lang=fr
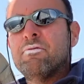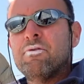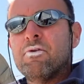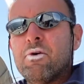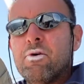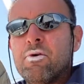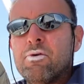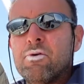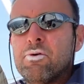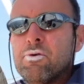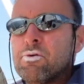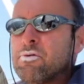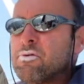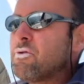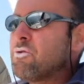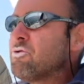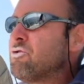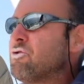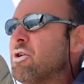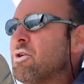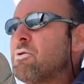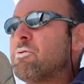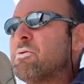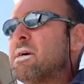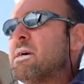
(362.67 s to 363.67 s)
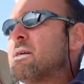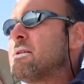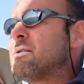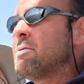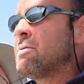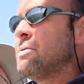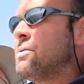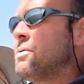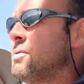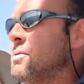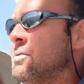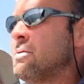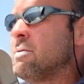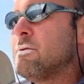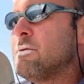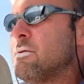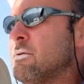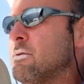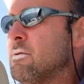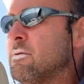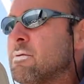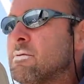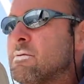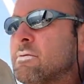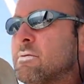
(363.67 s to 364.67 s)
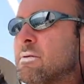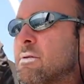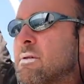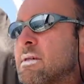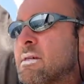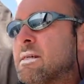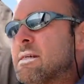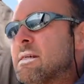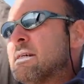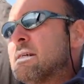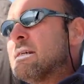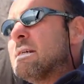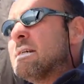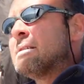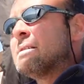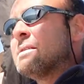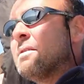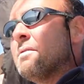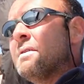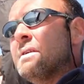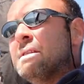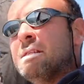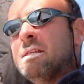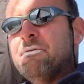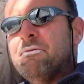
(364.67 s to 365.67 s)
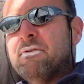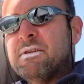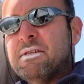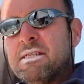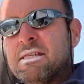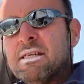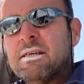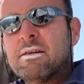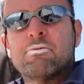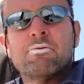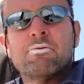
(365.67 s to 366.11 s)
vent sans girouette ça va être difficile.